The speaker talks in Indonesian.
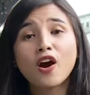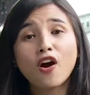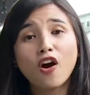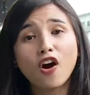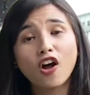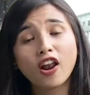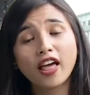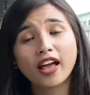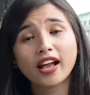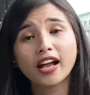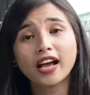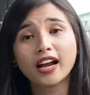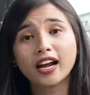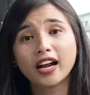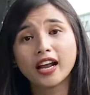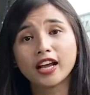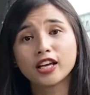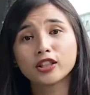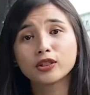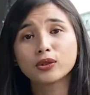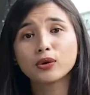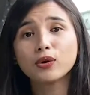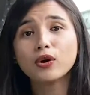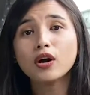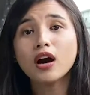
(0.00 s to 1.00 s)
Oleh karena
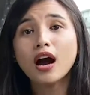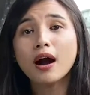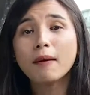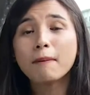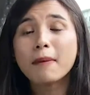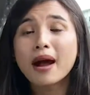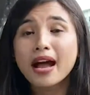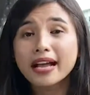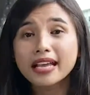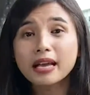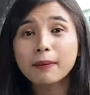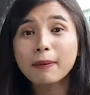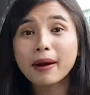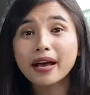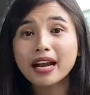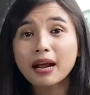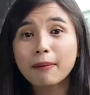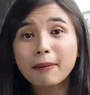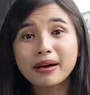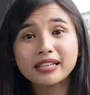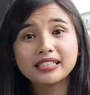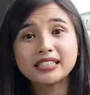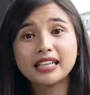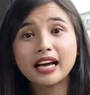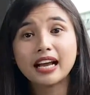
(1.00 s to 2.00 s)
itu, bagi para
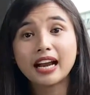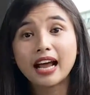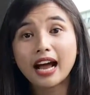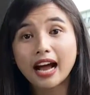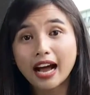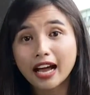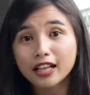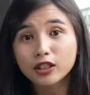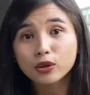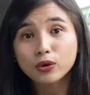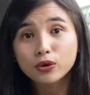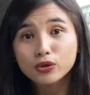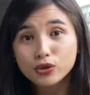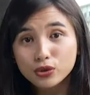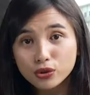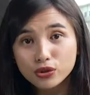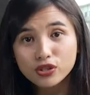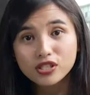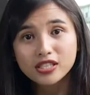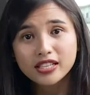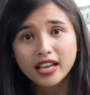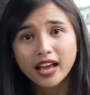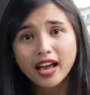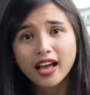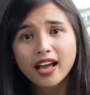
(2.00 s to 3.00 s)
masyarakat
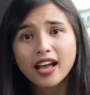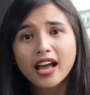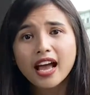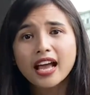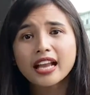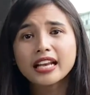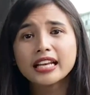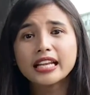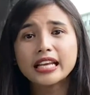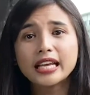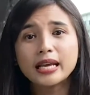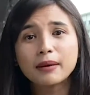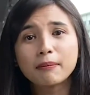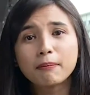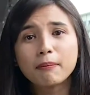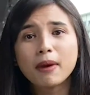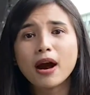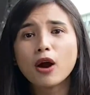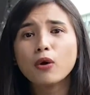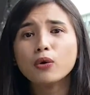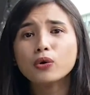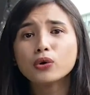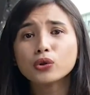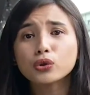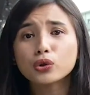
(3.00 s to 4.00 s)
khususnya
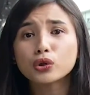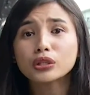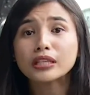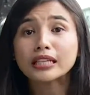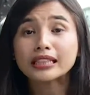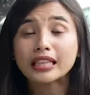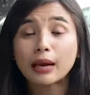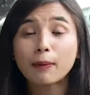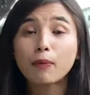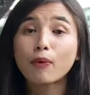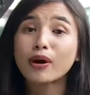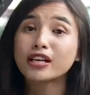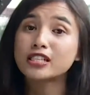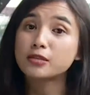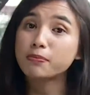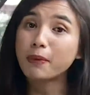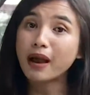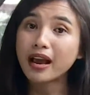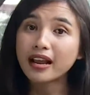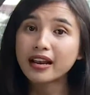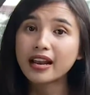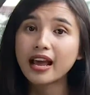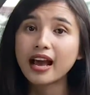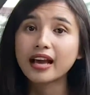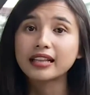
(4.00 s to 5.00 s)
dihimbau untuk tetap
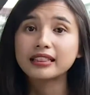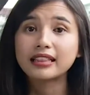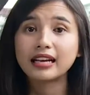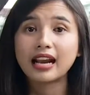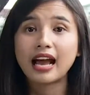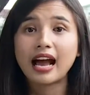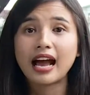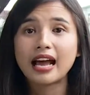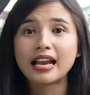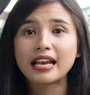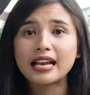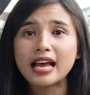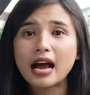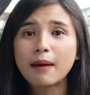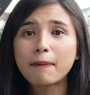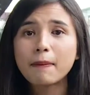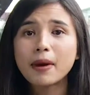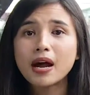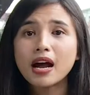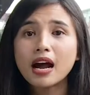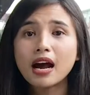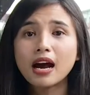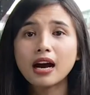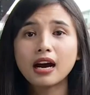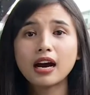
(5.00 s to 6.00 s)
waspada terhadap
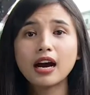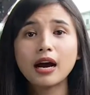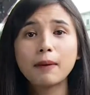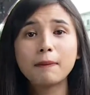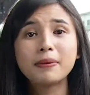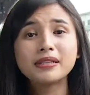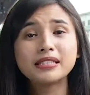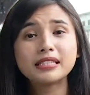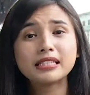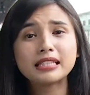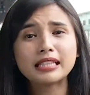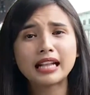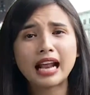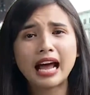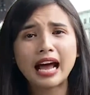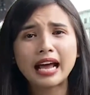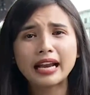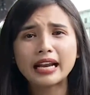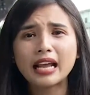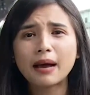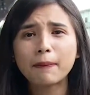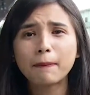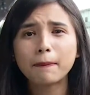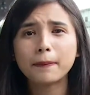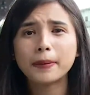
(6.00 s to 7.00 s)
uh,
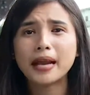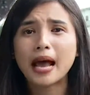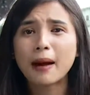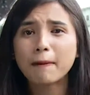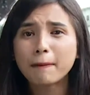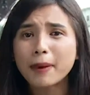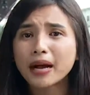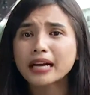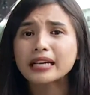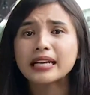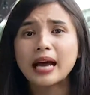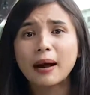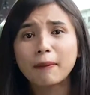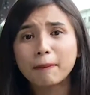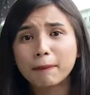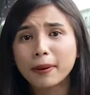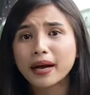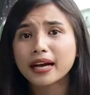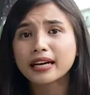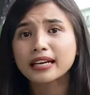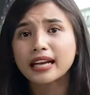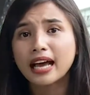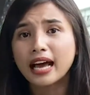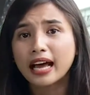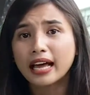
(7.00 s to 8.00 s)
terhadap
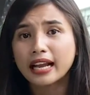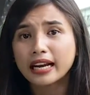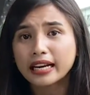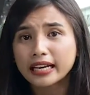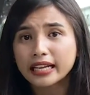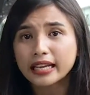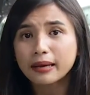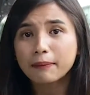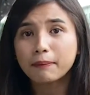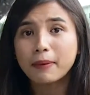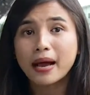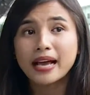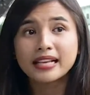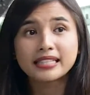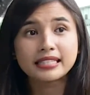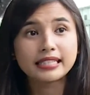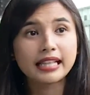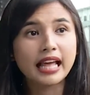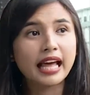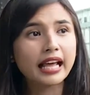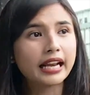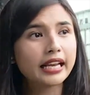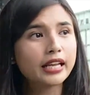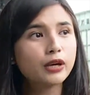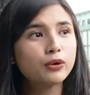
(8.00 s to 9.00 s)
dampak-dampak dari
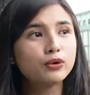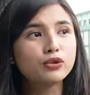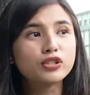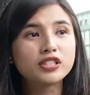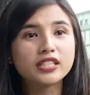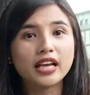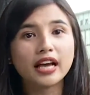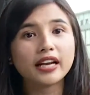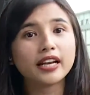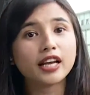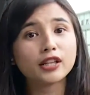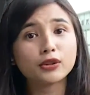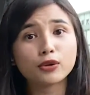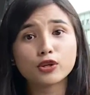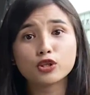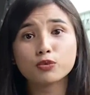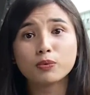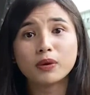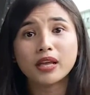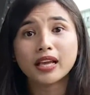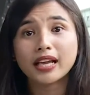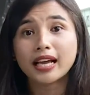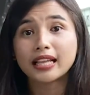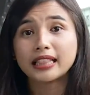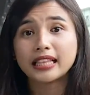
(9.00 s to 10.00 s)
dari hujan yang terus
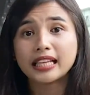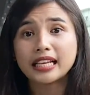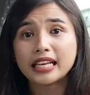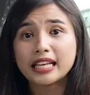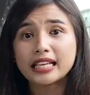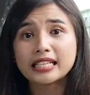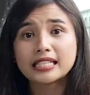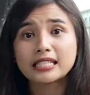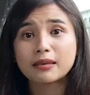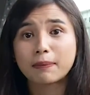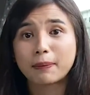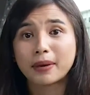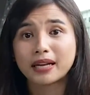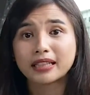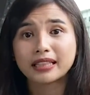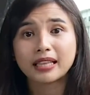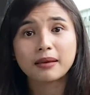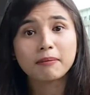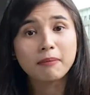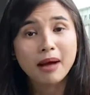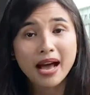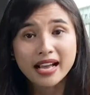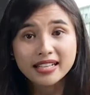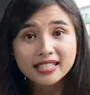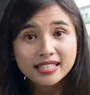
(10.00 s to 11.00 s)
meningkat ini seperti
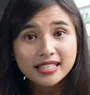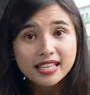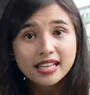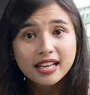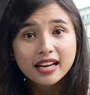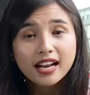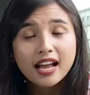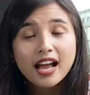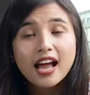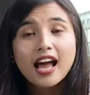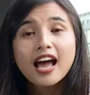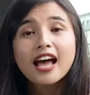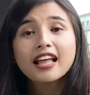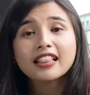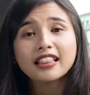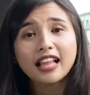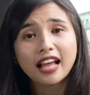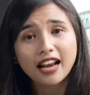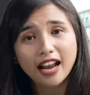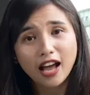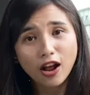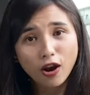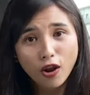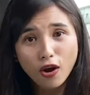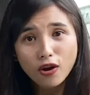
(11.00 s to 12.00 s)
banjir,
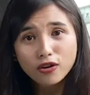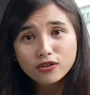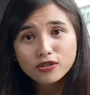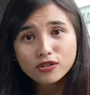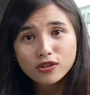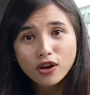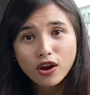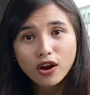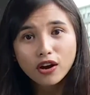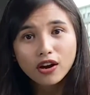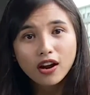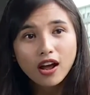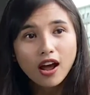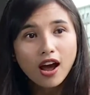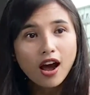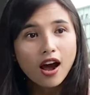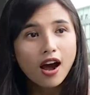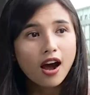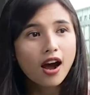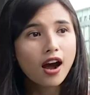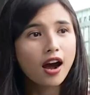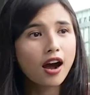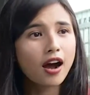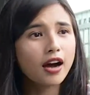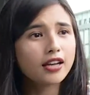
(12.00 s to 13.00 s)
tanah longsor,
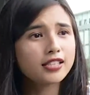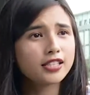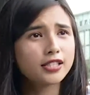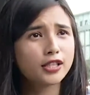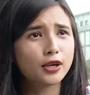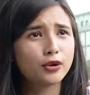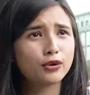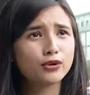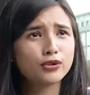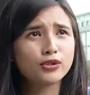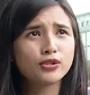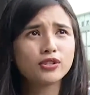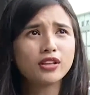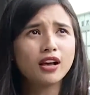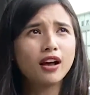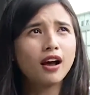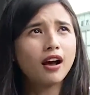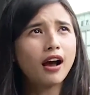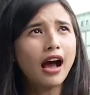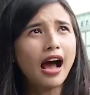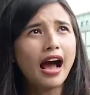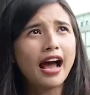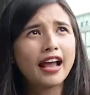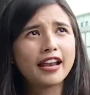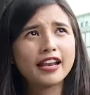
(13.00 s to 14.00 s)
uh, terus
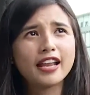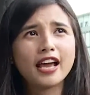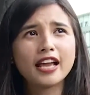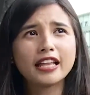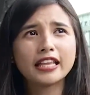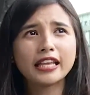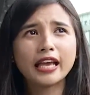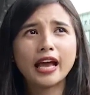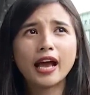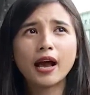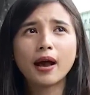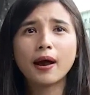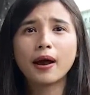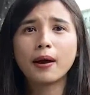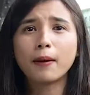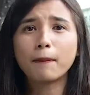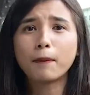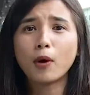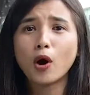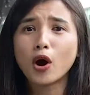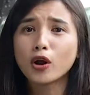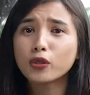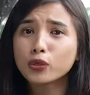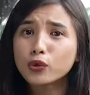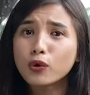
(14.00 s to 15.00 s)
adanya
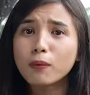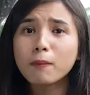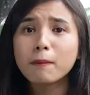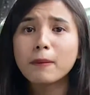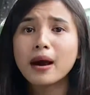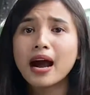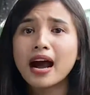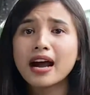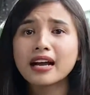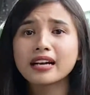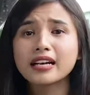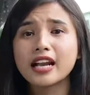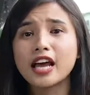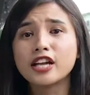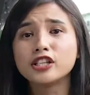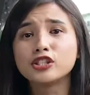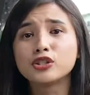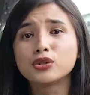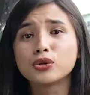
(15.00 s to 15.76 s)
pohon tumbang dan